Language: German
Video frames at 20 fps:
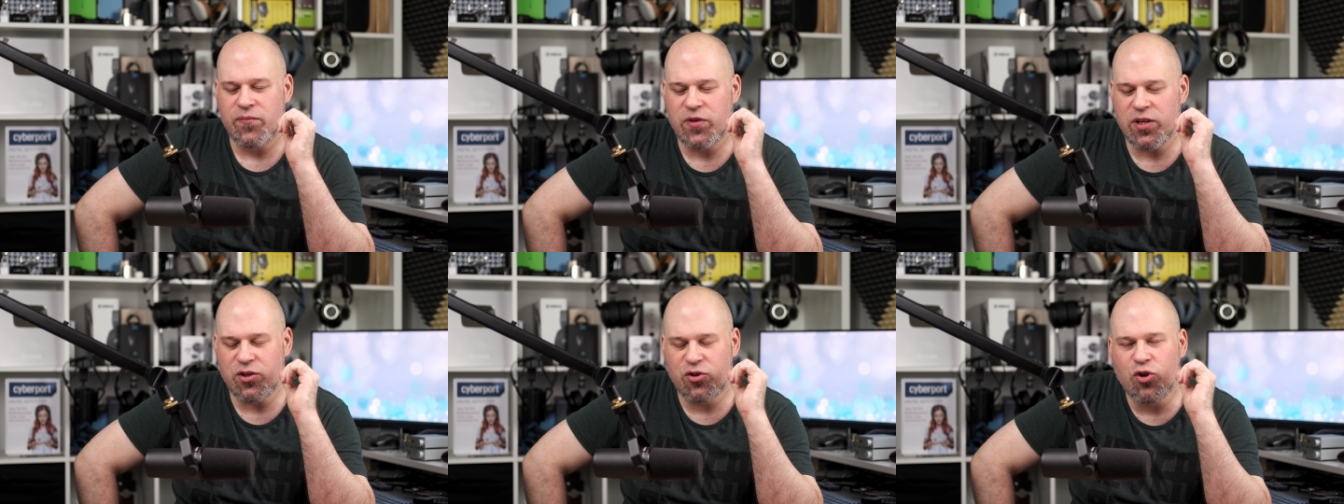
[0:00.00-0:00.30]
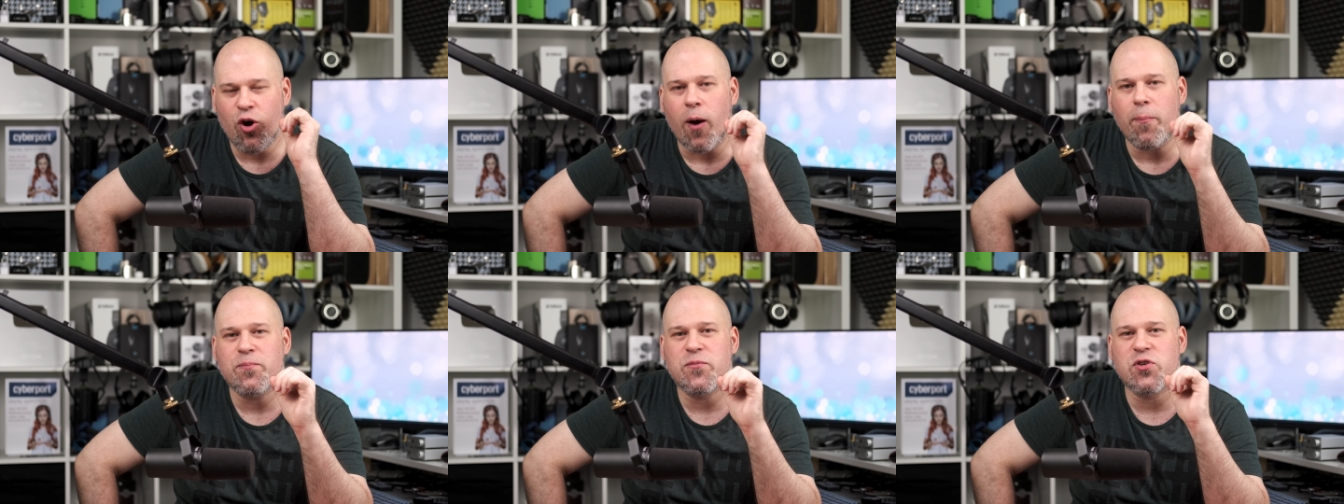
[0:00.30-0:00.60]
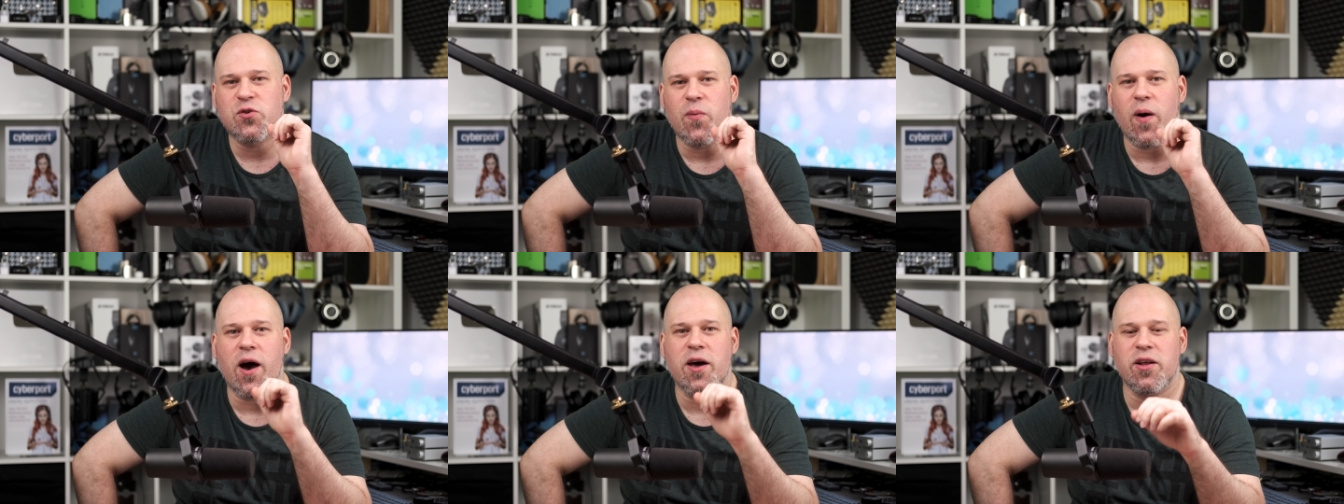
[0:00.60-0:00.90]
die
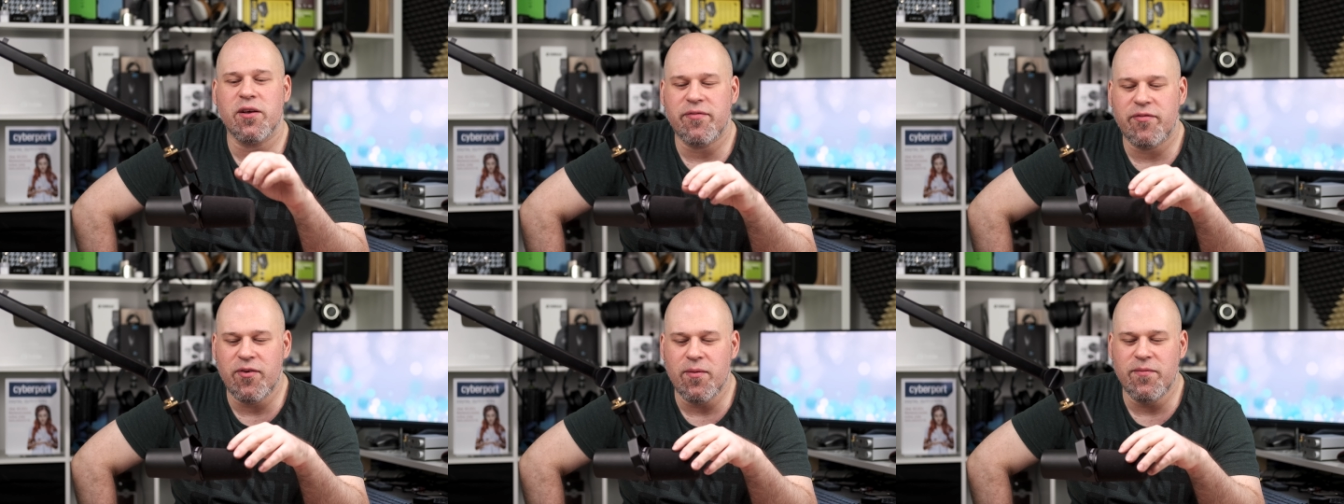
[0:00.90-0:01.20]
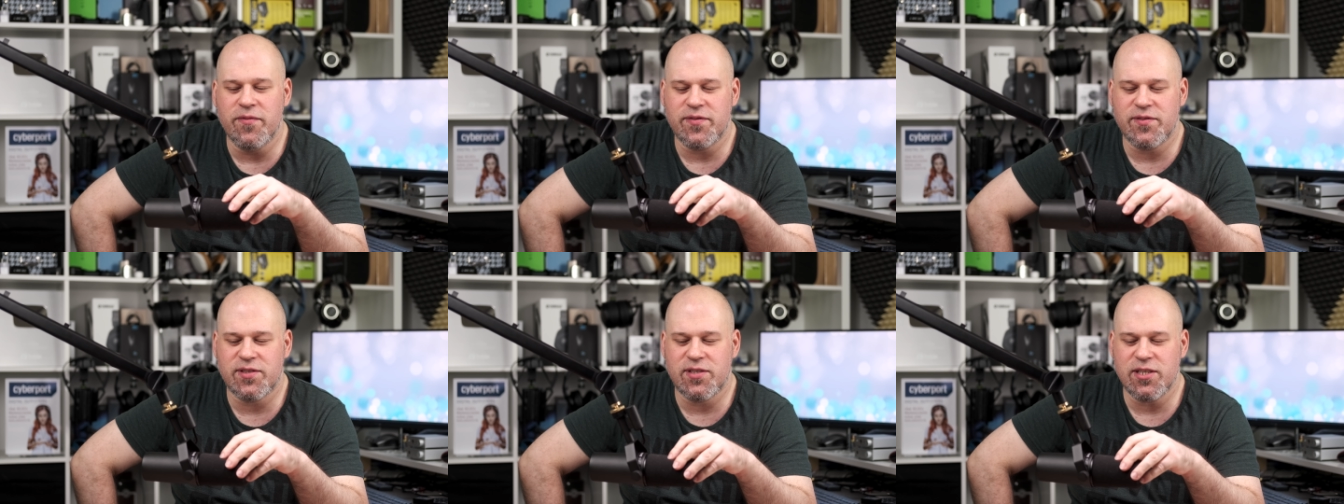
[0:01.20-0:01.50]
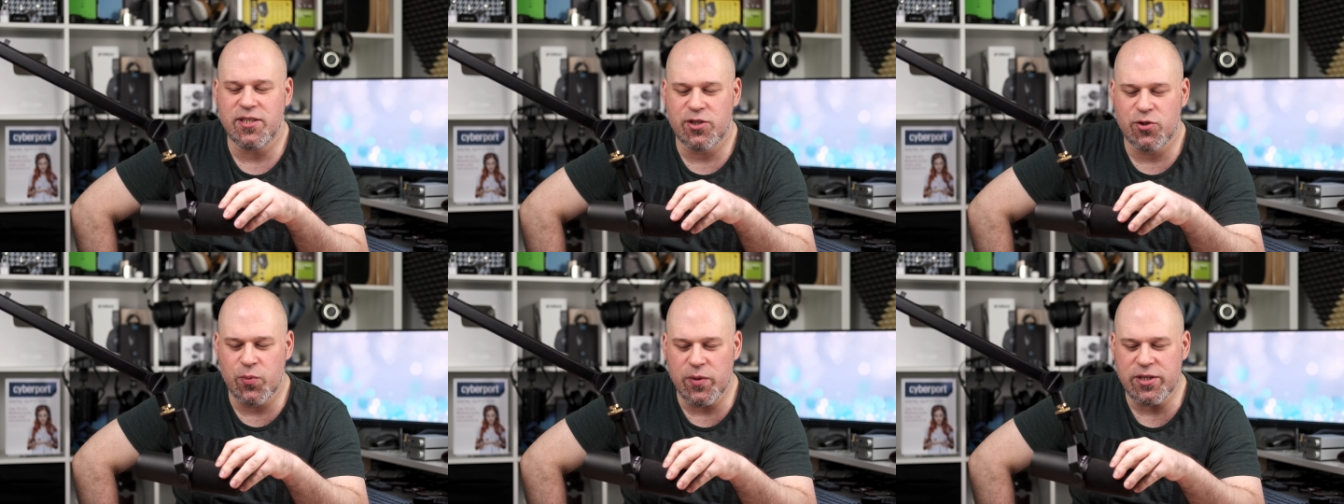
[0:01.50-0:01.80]
Top
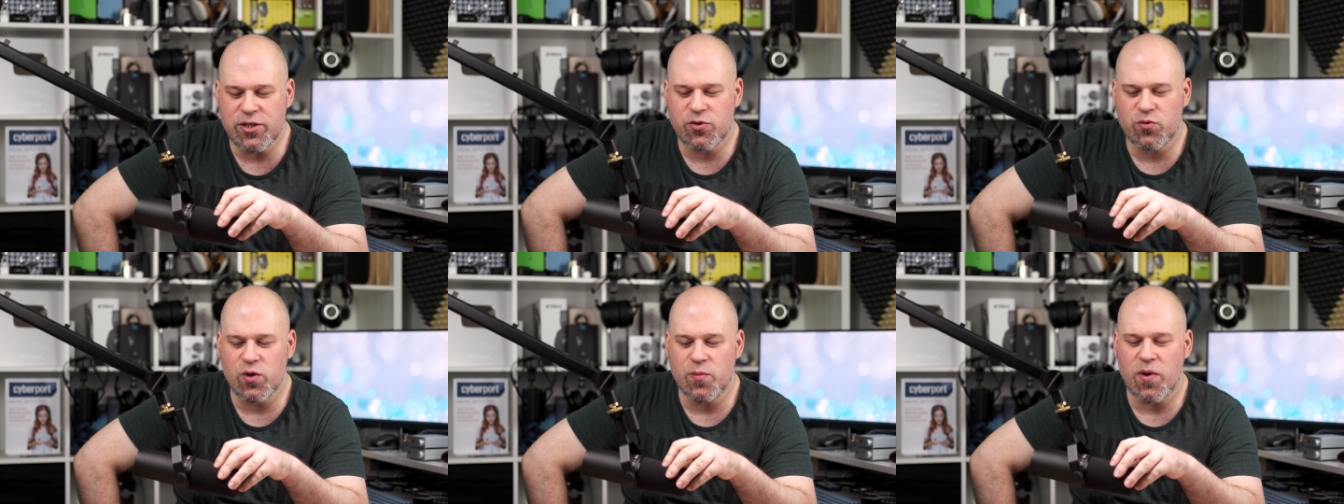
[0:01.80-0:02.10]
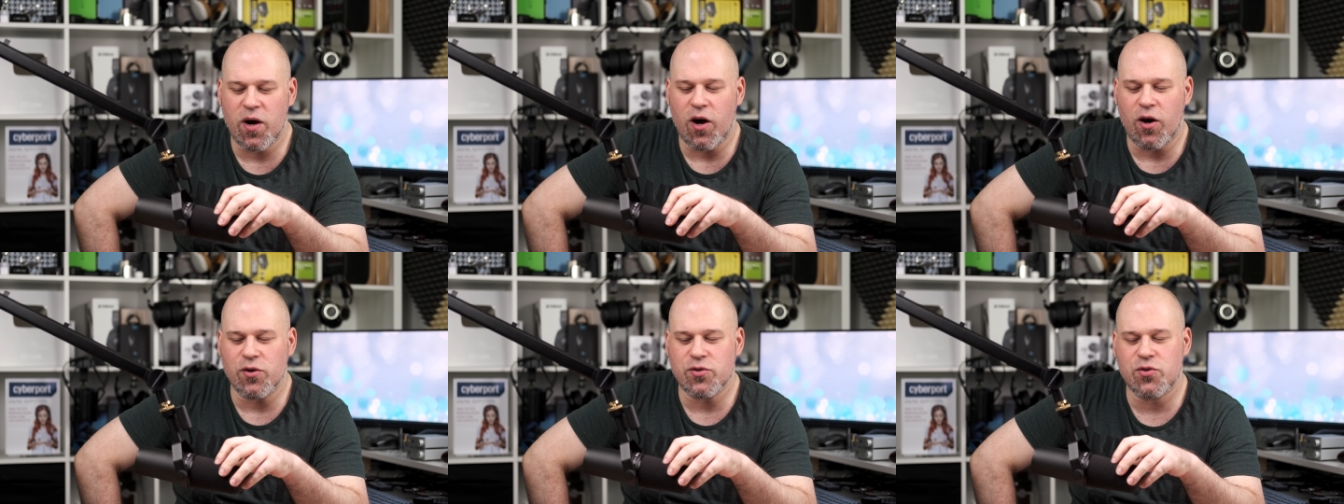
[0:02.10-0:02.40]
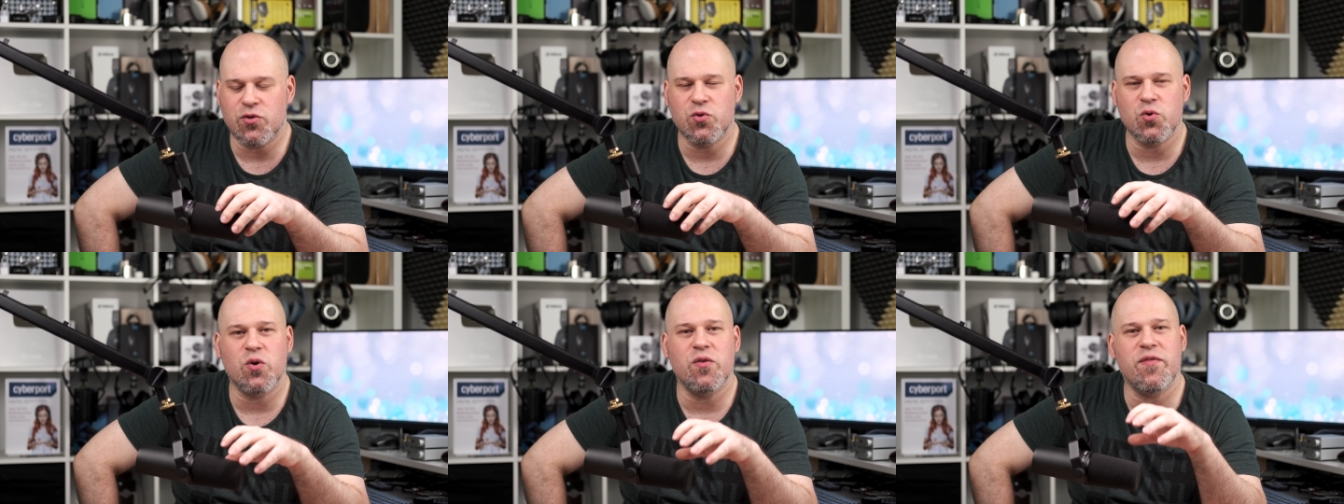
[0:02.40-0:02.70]
250 Twitch-Streamer
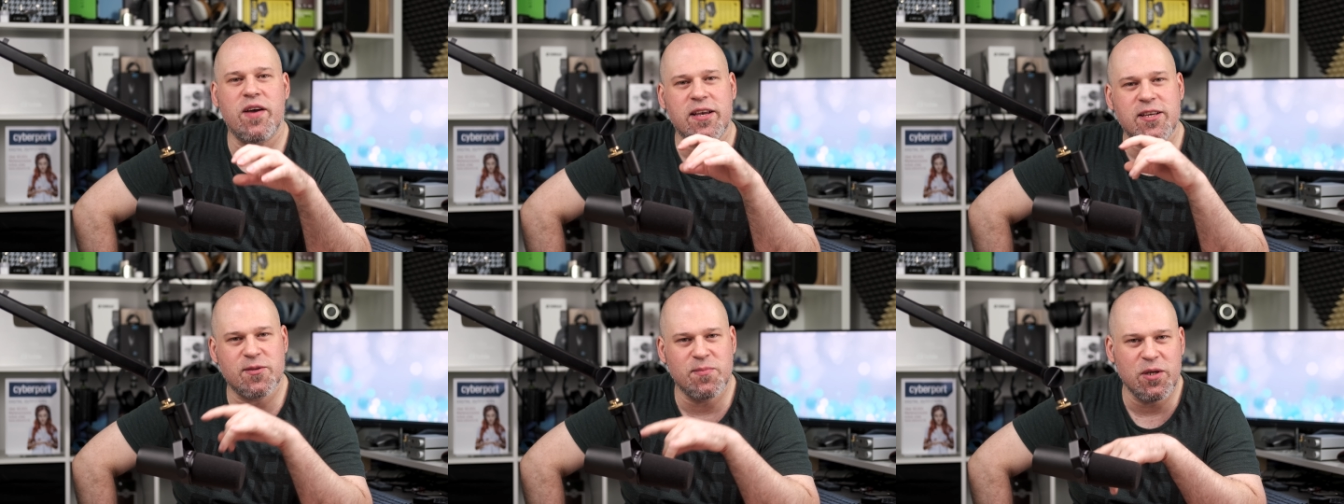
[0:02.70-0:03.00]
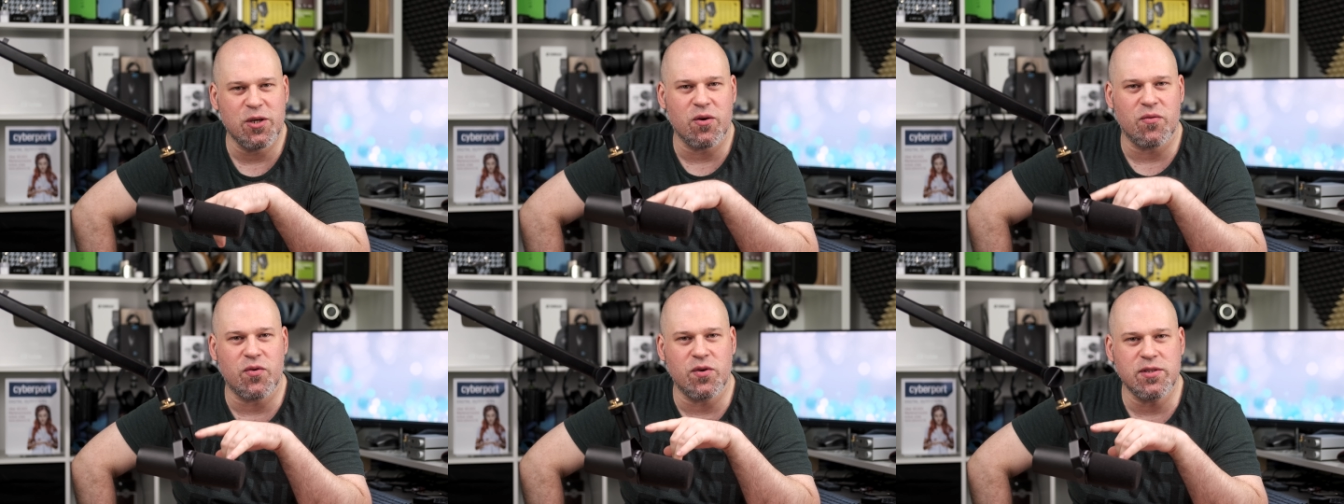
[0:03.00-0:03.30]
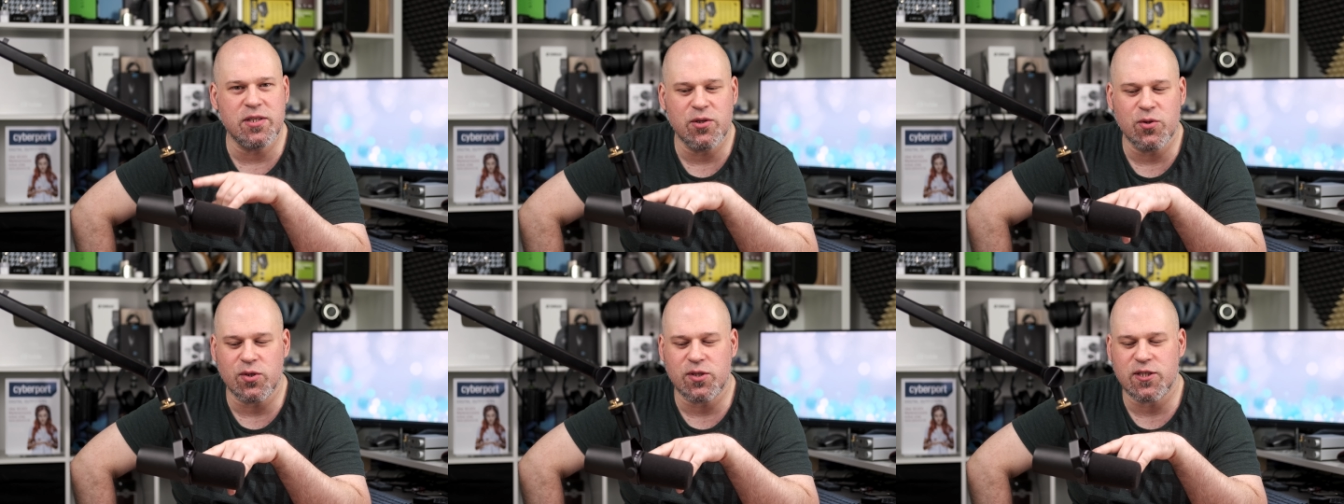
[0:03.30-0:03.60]
rauszusuchen, welches
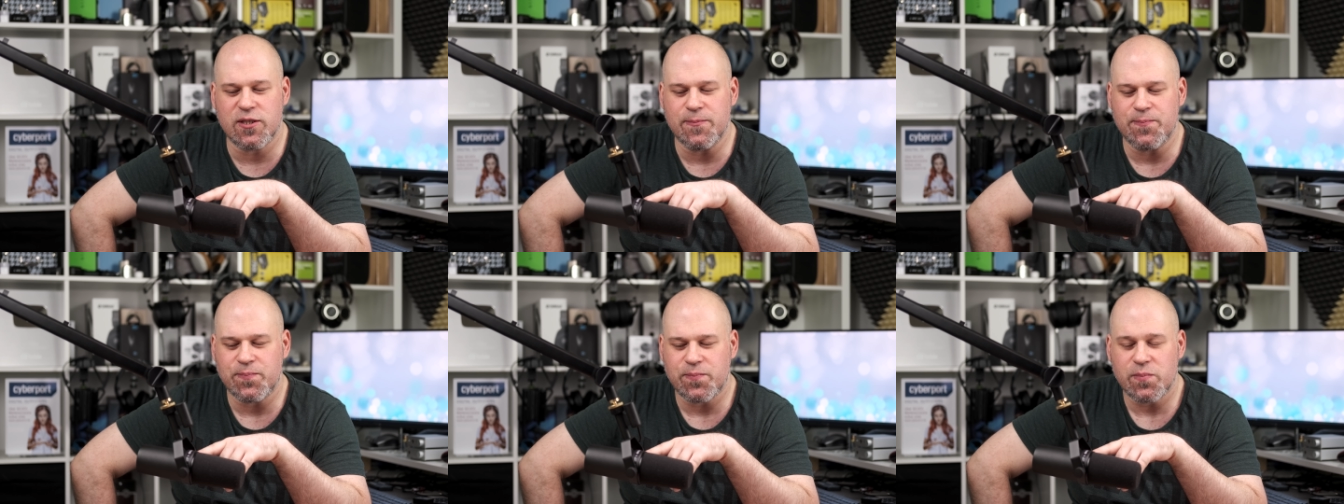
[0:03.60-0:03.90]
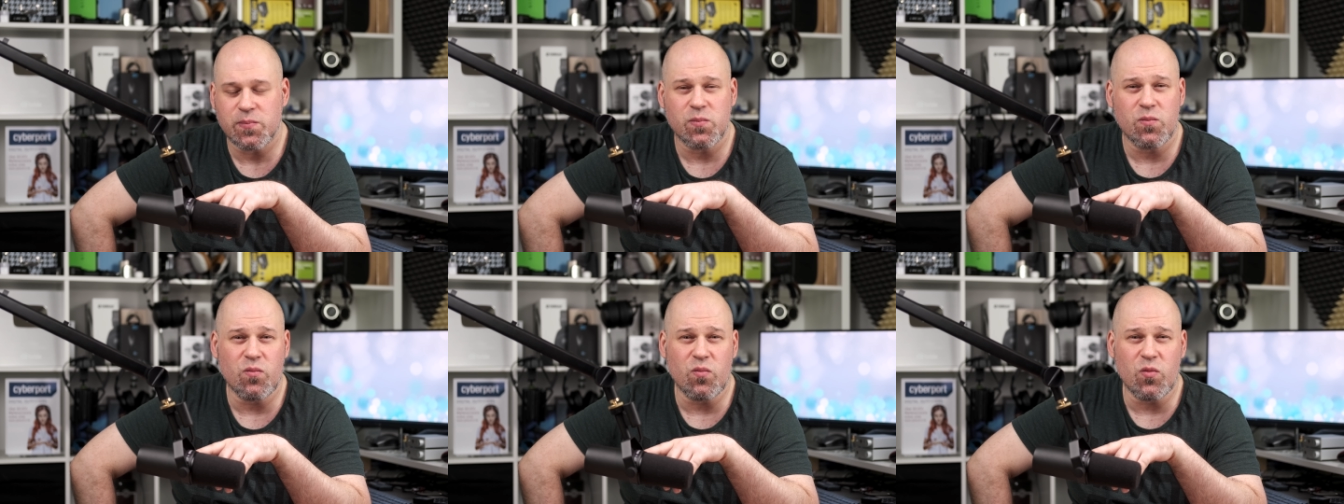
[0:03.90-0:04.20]
Mikrofon die nutzen.